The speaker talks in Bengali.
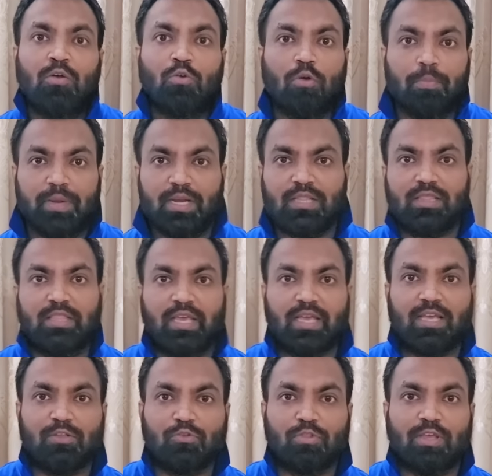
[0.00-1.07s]
রবির
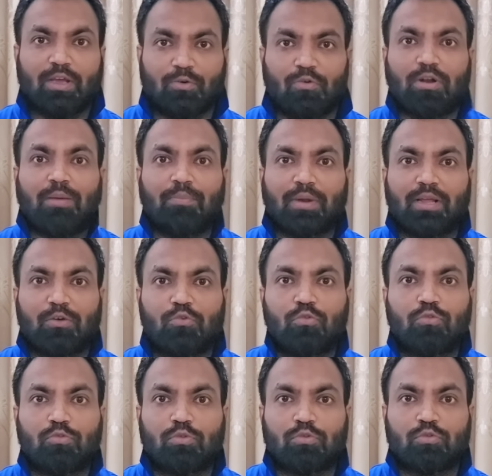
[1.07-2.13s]
থেকে যদি এখন আমরা একটু
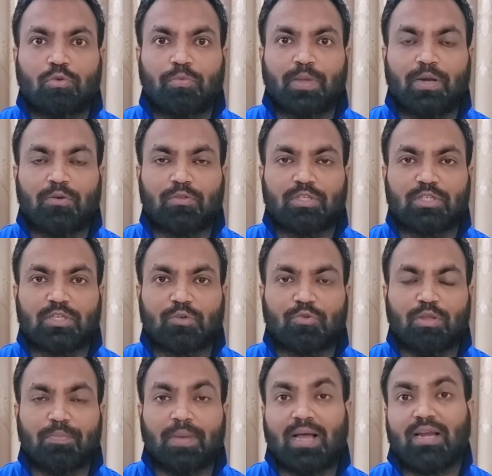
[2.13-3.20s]
চোখ ফেরানোর চেষ্টা
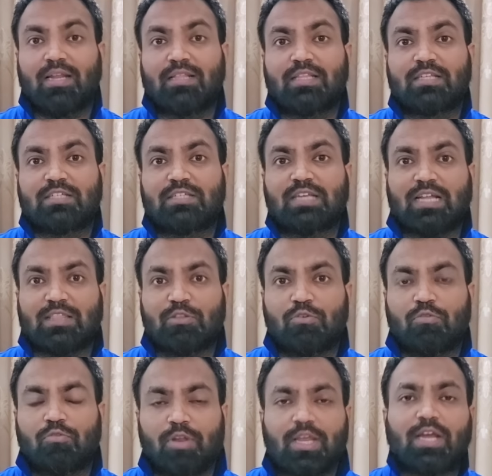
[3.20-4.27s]
করি বাংলাদেশ জাতীয়
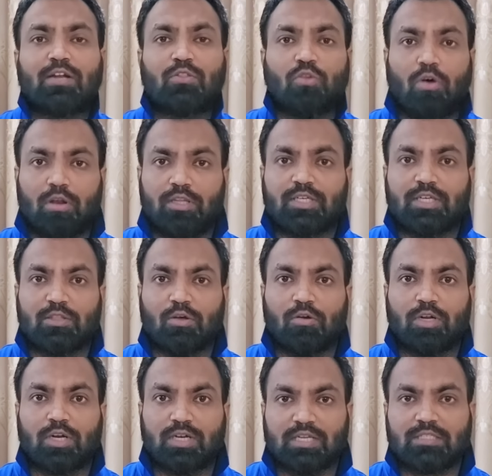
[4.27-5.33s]
ক্রিকেট দল যেই
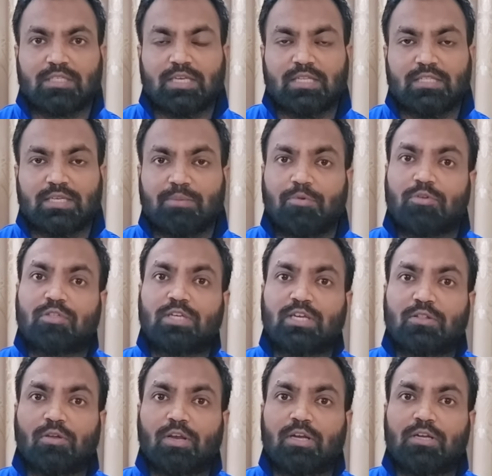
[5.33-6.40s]
দলটা টেস্ট খেলছে এবং
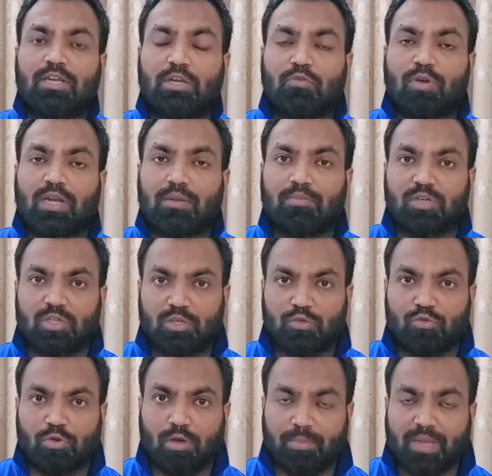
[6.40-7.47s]
যেই দলের টি টোয়েন্টি মিশন
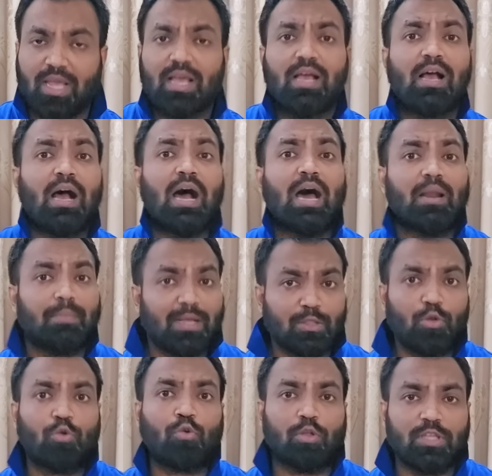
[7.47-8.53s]
শুরু হবে আর
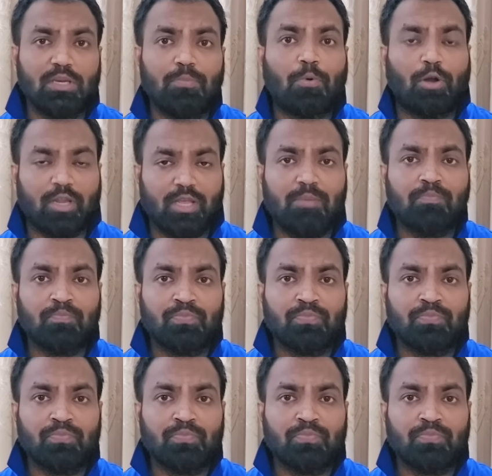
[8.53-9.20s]
মাত্র কদিন পরই